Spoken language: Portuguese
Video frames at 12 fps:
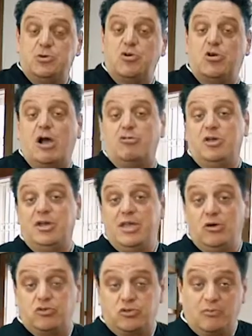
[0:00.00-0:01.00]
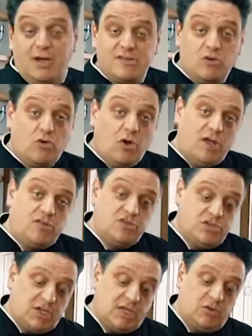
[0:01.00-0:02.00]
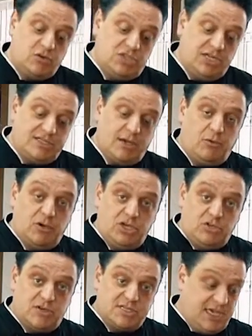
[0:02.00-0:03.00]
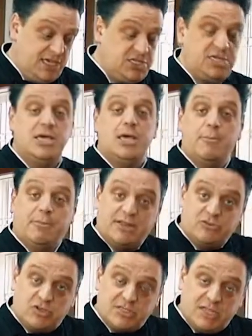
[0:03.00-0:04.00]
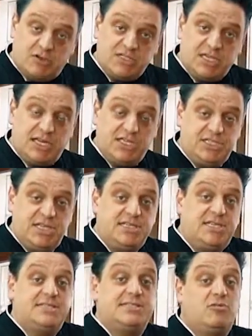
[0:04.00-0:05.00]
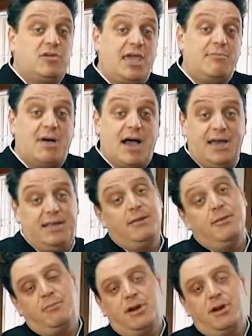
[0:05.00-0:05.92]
porque o caldo é neutro, mas eu gosto de eh, utilizar um pouquinho do azeite para tostar os ingredientes e eles não queimarem,